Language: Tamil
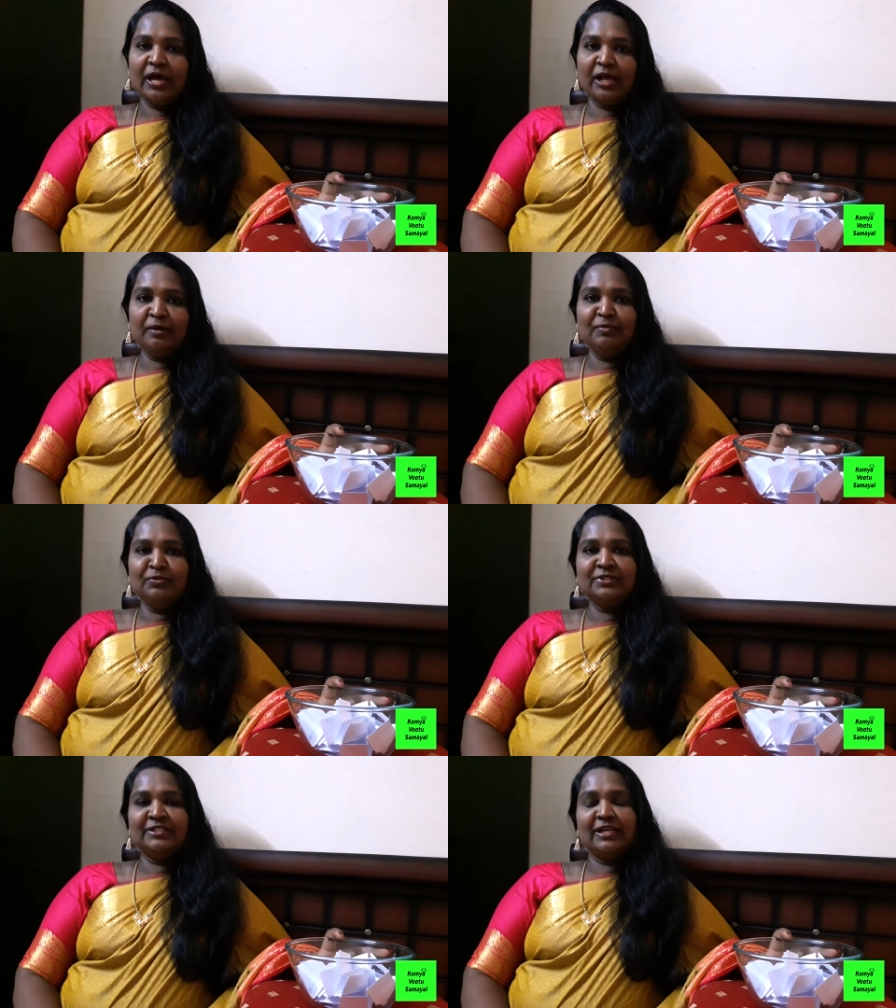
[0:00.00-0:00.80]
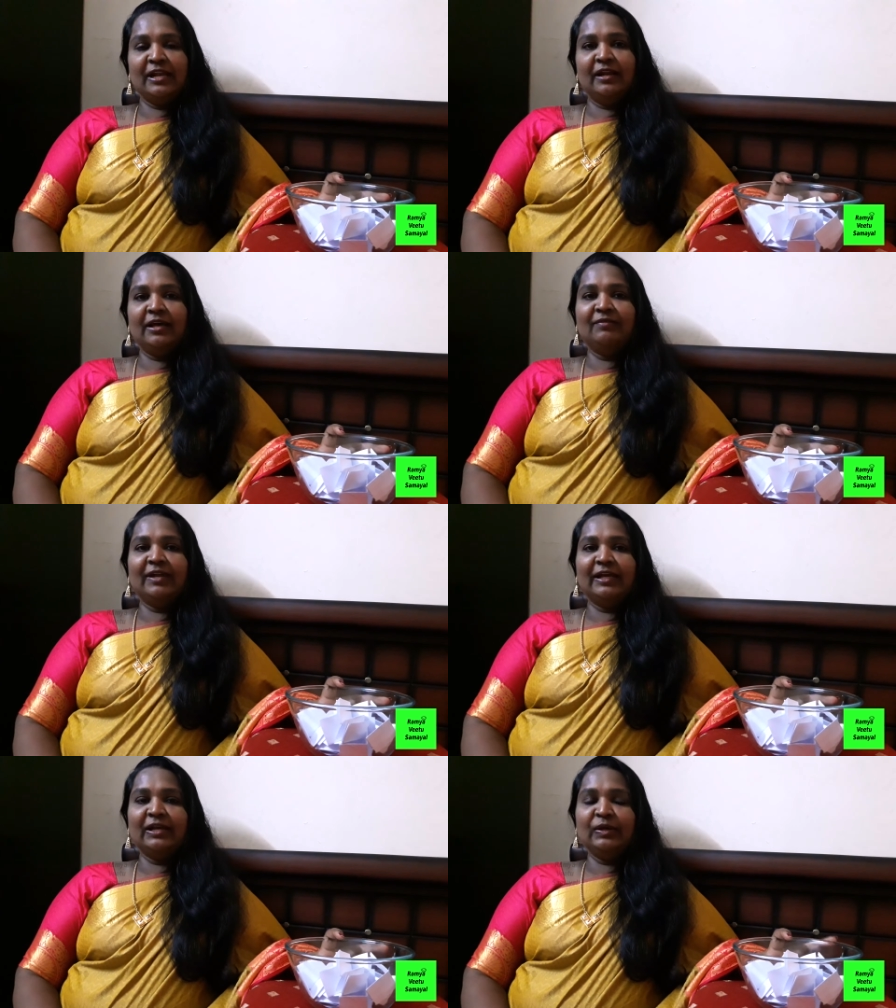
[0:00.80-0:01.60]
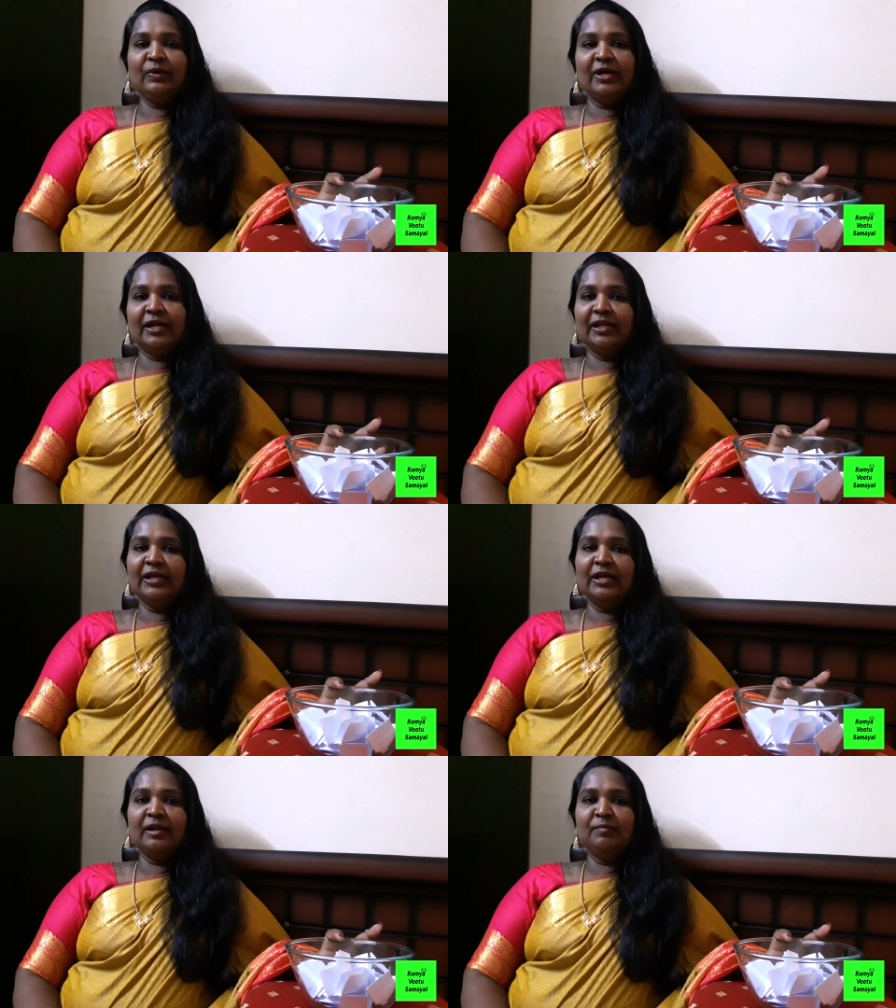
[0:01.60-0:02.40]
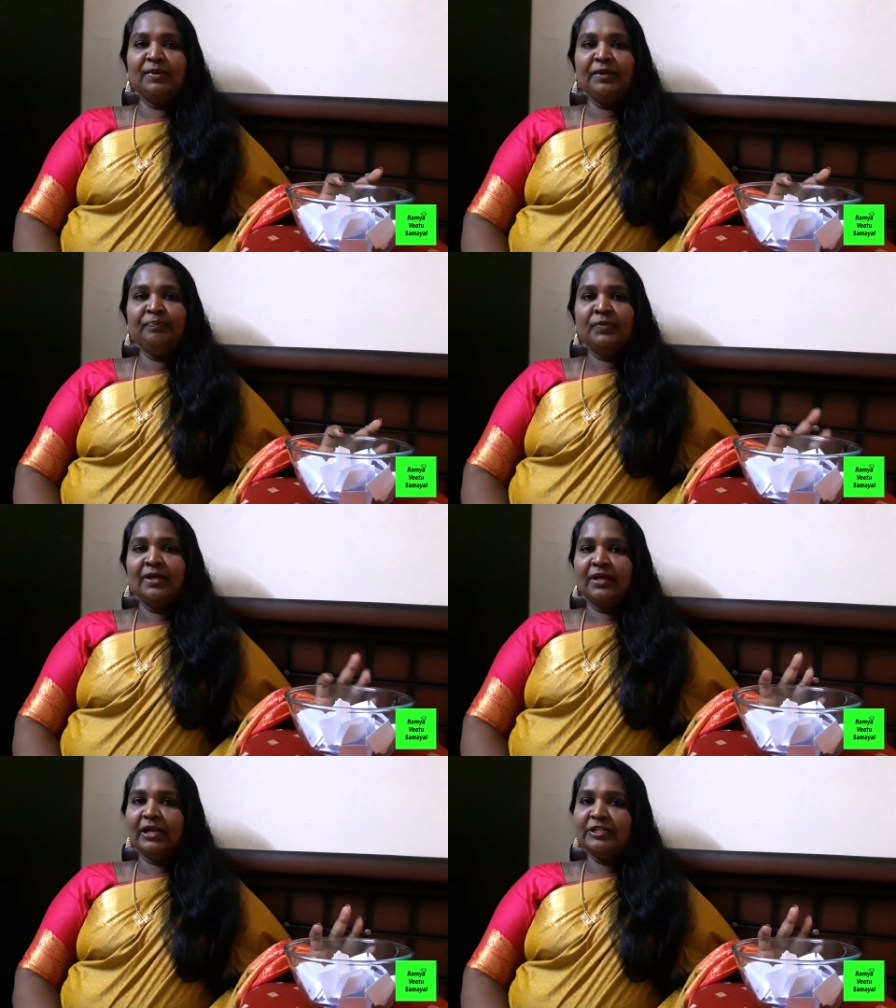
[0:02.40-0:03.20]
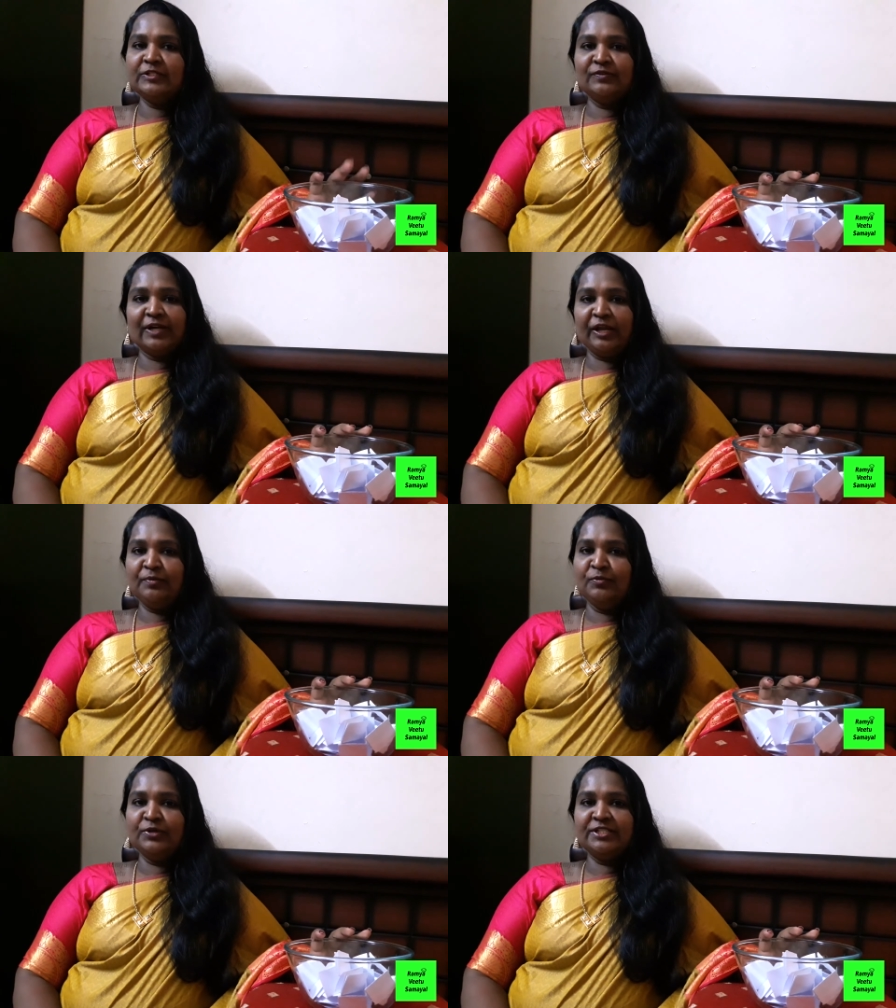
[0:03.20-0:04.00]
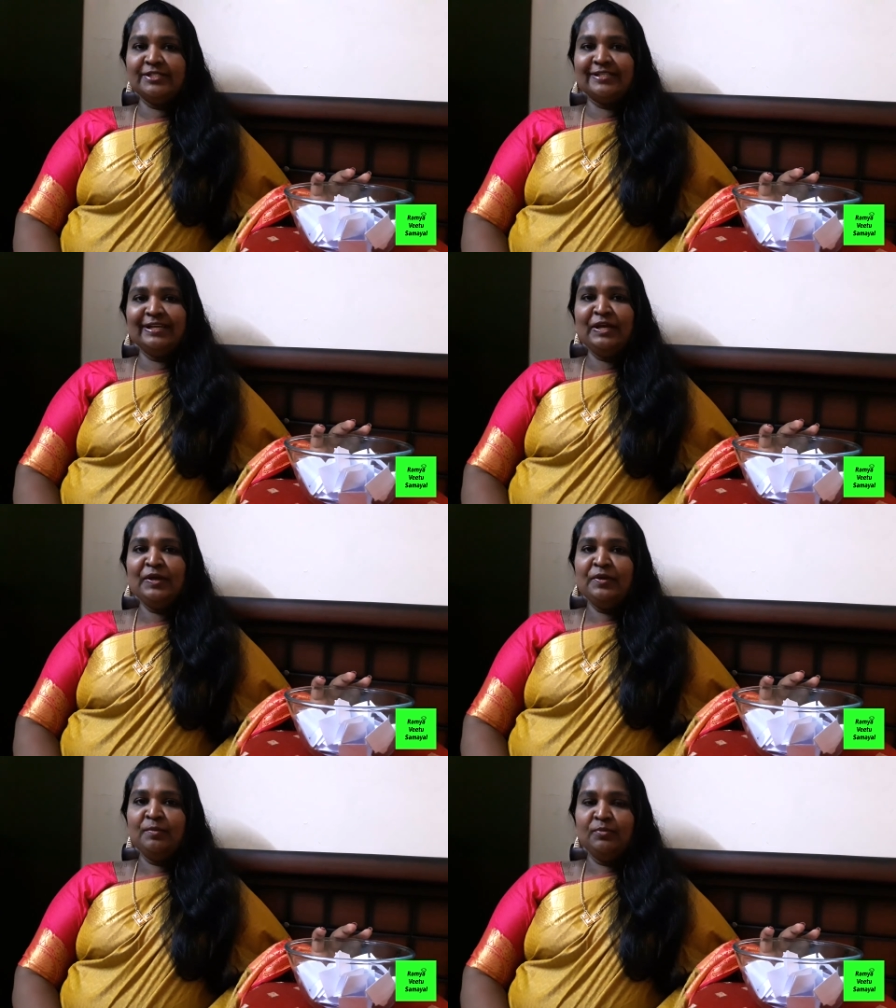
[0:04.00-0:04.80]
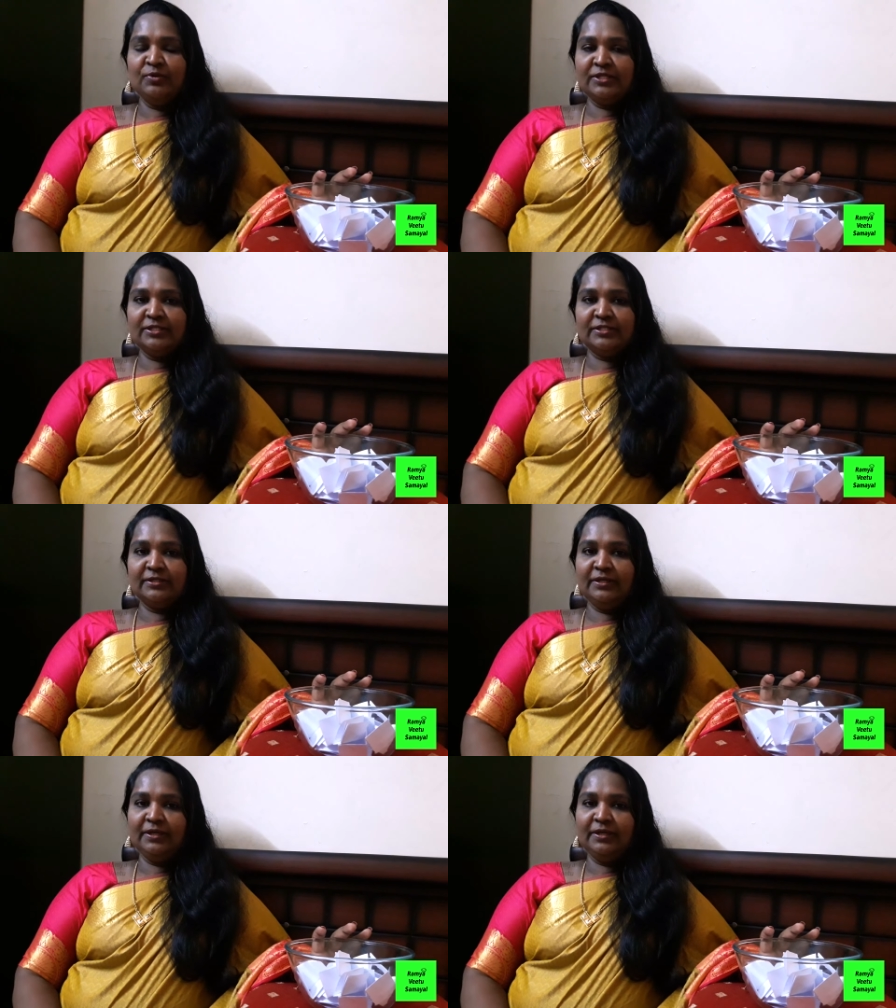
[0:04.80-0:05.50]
அல்மோஸ்ட் எல்லா வேலைகளையும் காலையிலே எழும்பி லஞ்ச் வரைக்கும் முடிச்சிட்டேன் முடிச்சுட்டு